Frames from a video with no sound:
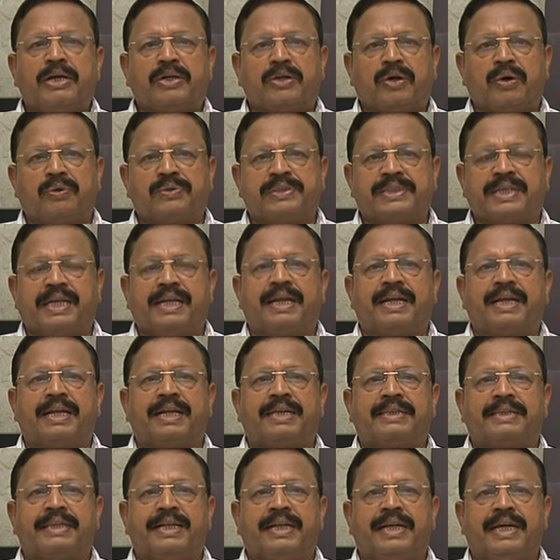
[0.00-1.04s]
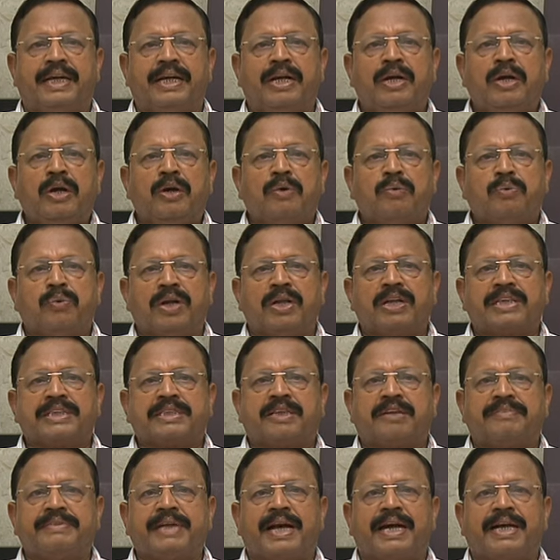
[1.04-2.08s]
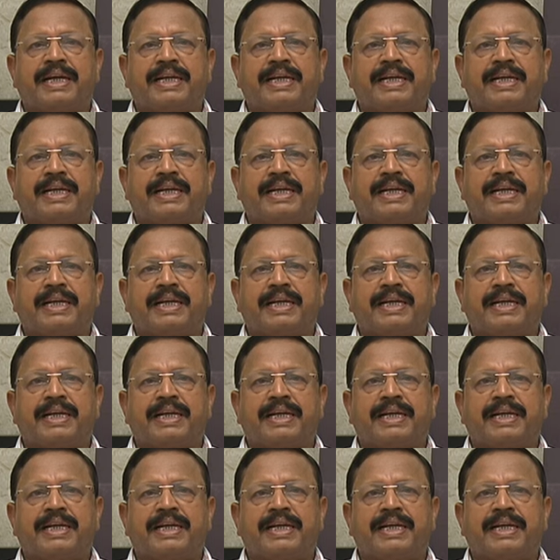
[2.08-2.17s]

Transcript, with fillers: काउंसलर रहते हैं वो लोग सब जा